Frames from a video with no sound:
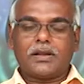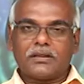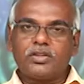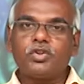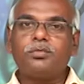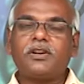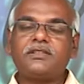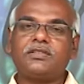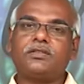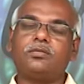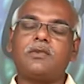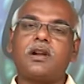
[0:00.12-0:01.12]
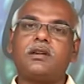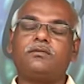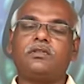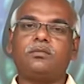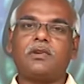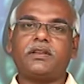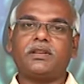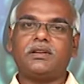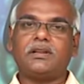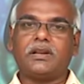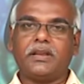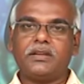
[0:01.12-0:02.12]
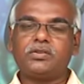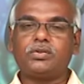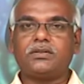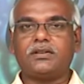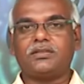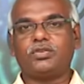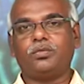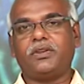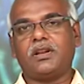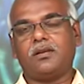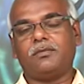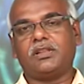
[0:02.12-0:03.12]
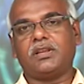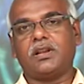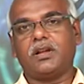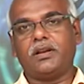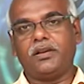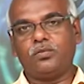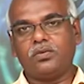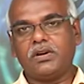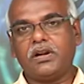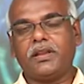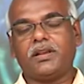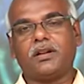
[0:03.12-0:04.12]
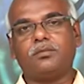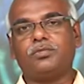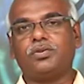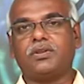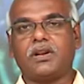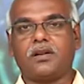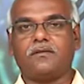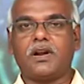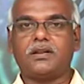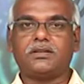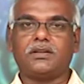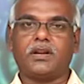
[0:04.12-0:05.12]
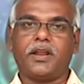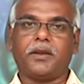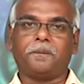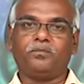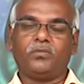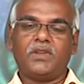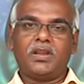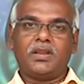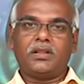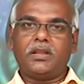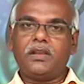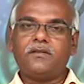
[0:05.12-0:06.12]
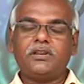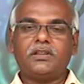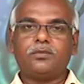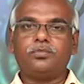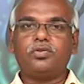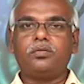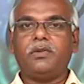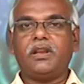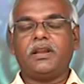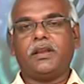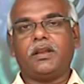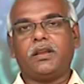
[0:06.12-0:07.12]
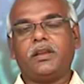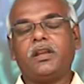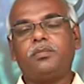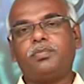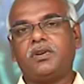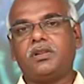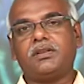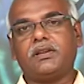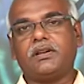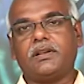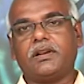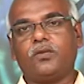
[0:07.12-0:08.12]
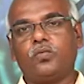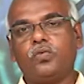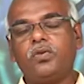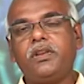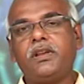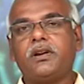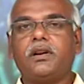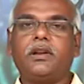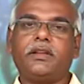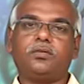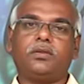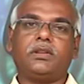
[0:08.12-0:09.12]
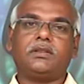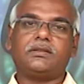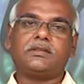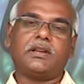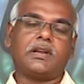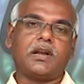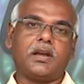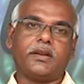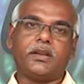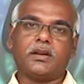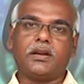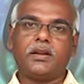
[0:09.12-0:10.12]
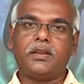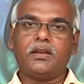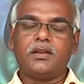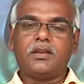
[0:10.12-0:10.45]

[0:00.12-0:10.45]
கத்தரும் ரட்சகரும் ஆண்டவருமாய் இருக்கிற இயேசு கிறிஸ்துவின் நாமத்தினாலே உங்களை என் அன்போடு நான் வாழ்த்துகிறேன் தேவன் இந்த பூமியிலே ஏற்படுத்தி இருக்கிற ஊழியங்களை குறித்து சில காரியங்களை